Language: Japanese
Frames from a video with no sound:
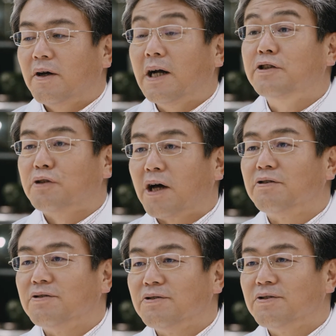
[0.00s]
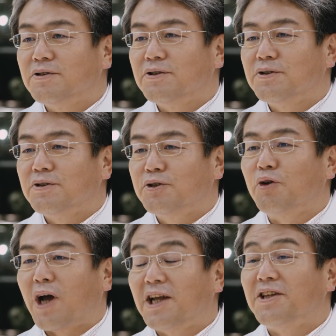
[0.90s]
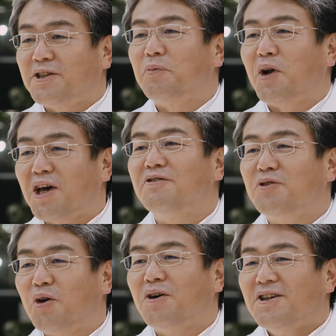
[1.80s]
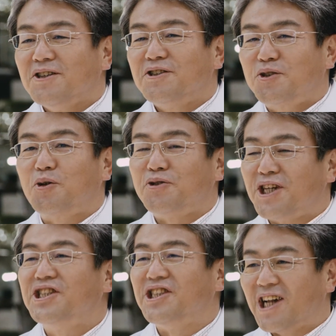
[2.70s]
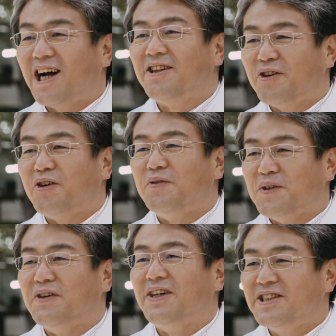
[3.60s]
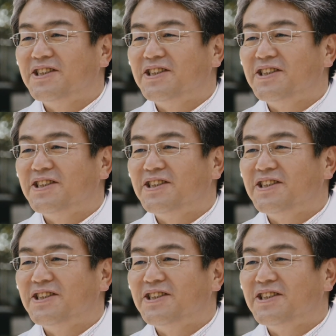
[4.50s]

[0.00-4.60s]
ガッツのある人に入ってきてもらえるとすごく嬉しいなと思いま